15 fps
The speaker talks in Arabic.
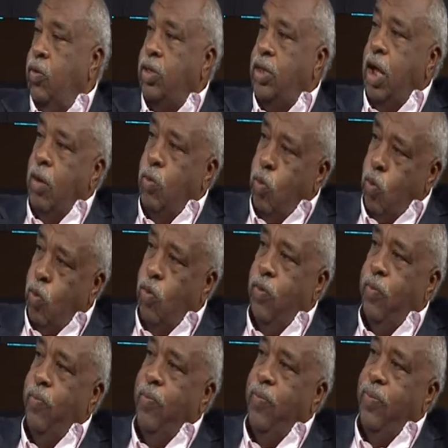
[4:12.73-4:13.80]

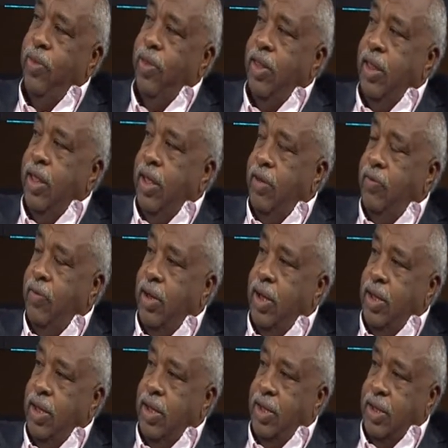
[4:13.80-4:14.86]
فرحمه الله الاستاذ
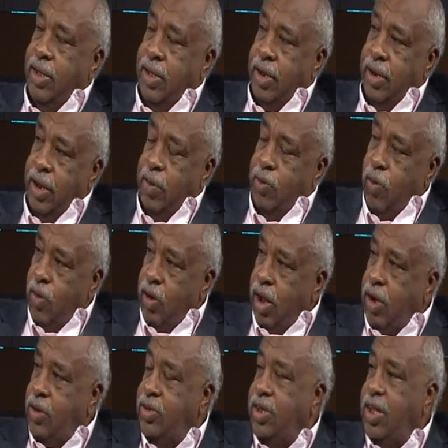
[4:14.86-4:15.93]
صالحين يعني
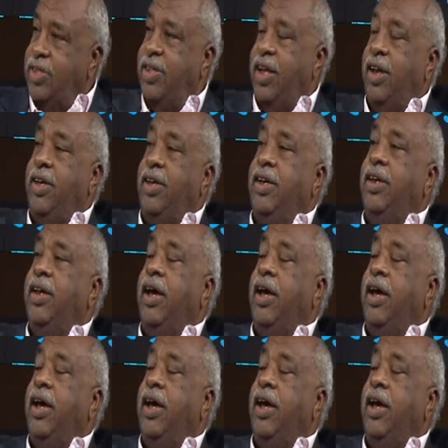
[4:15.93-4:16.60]
آه،